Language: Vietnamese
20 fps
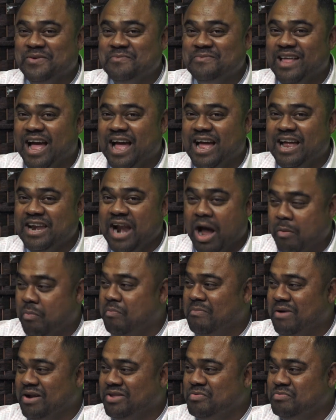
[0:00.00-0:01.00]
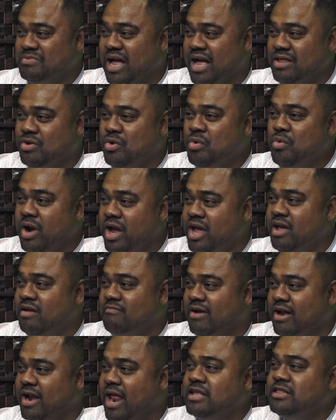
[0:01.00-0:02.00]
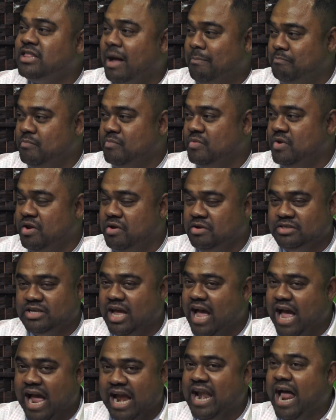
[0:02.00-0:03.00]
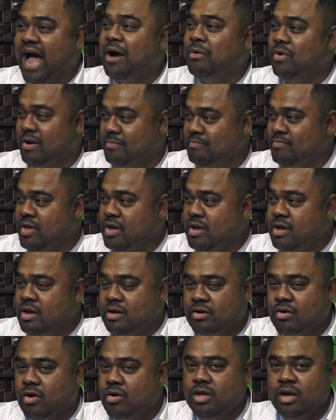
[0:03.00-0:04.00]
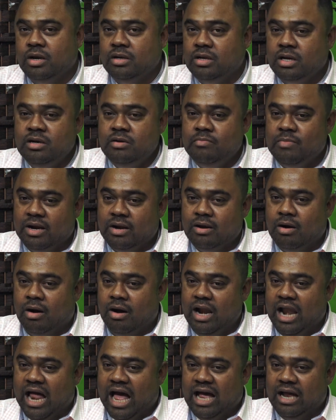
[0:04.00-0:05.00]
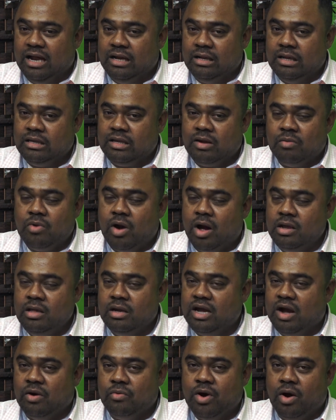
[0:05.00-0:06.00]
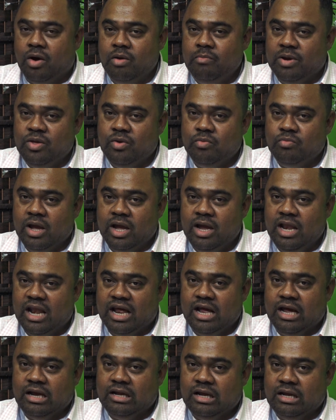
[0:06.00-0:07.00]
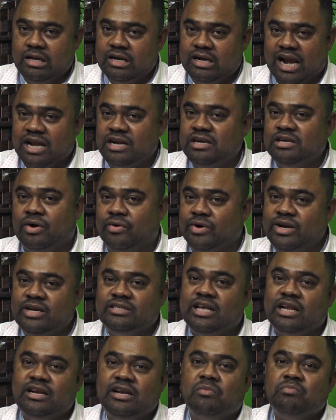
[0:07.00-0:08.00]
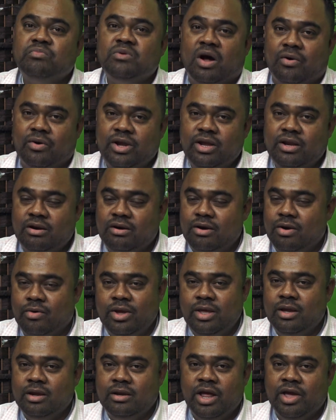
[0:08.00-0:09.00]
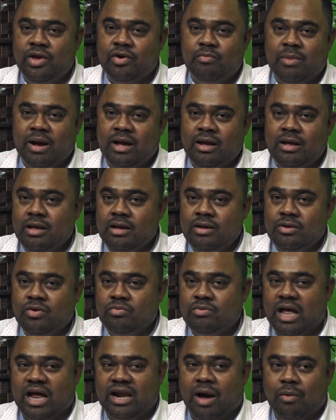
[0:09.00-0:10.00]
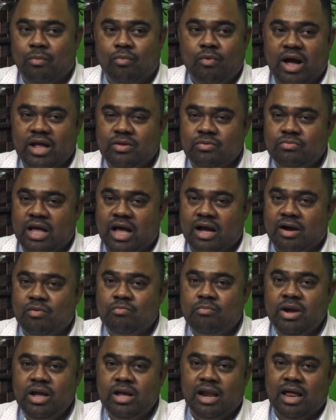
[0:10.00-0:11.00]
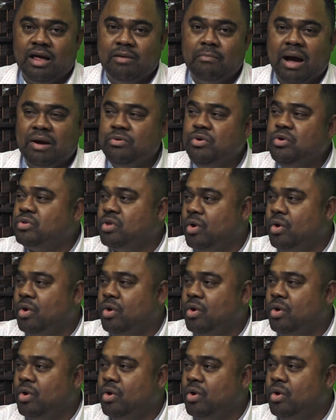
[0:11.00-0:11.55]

chúng ta đọc mà chúng ta chú ý và để tâm thì nó sẽ hại não lắm có những thứ mà nó gọi là trong đó những câu nói mà dũng nghĩ là rảnh rỗi nó xanh nông nổi nó nói những điều mà chúng ta đọc qua chúng ta không biết là bao nhiêu